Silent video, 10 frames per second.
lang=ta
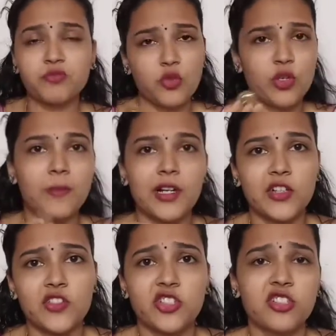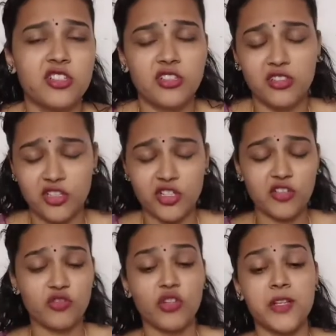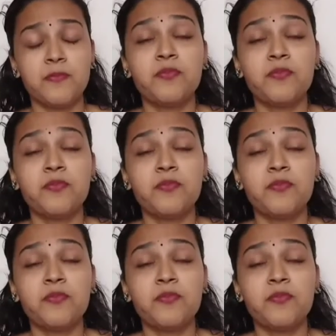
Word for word: உங்களை பார்க்க வச்சு தின்றேன் சாரி